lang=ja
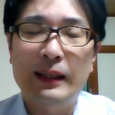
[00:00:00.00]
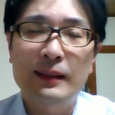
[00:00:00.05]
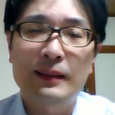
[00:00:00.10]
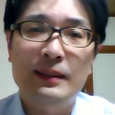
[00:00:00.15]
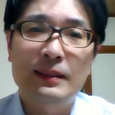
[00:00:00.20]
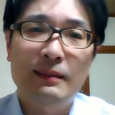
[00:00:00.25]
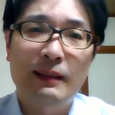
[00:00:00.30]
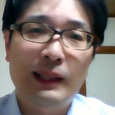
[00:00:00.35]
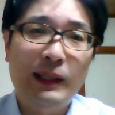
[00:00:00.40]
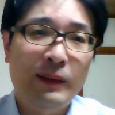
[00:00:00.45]

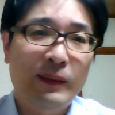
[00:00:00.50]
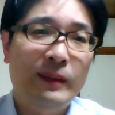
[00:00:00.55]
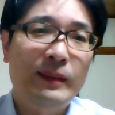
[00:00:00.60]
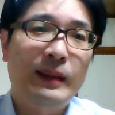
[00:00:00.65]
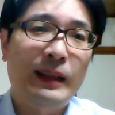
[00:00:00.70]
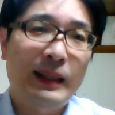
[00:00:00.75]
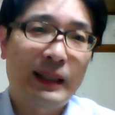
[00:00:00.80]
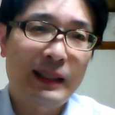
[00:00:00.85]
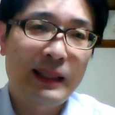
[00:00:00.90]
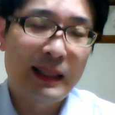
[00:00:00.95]
X は有
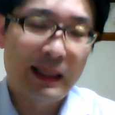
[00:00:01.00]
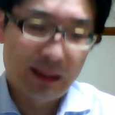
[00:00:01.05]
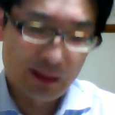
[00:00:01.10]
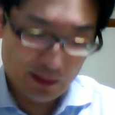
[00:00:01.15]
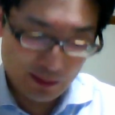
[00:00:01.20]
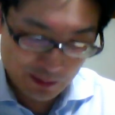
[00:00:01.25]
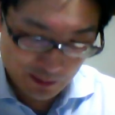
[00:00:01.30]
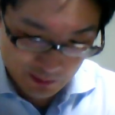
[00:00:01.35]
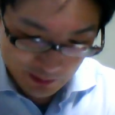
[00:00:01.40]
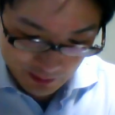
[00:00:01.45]
罪である
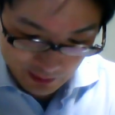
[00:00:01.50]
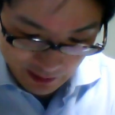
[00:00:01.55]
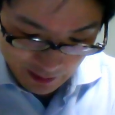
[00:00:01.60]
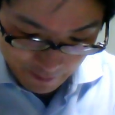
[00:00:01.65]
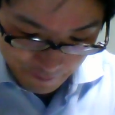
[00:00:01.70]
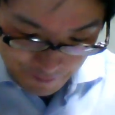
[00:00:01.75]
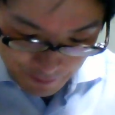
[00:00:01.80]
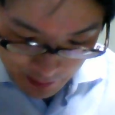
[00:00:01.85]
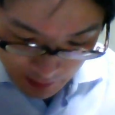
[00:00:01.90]
ということで、